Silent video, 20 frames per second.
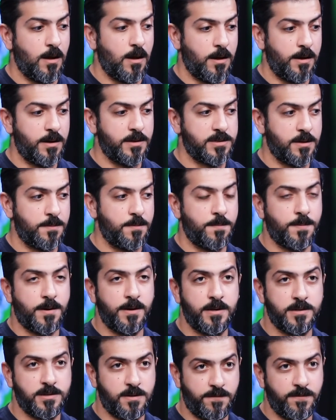هي سبب
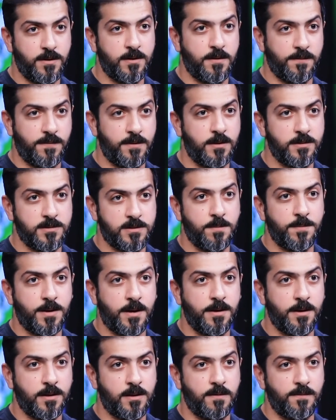رئيسي في في
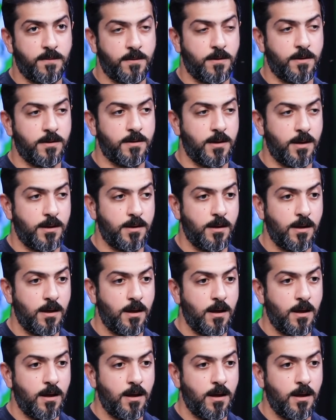استمراريتي في كره اليد